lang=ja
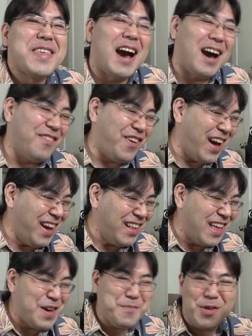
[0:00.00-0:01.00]
やばい
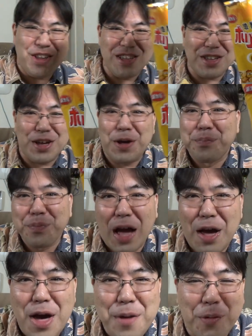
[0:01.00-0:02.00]
ねポリンキー、
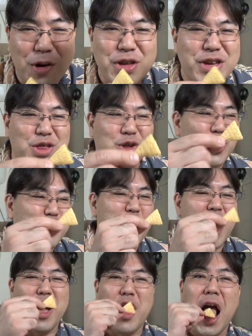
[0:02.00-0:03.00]
はい、えポリンキー超う
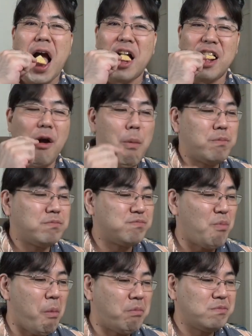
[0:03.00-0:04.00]
まい、うん、
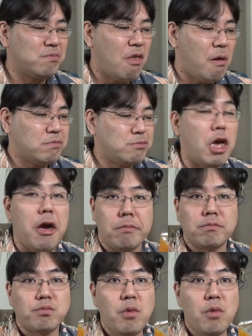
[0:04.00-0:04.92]
で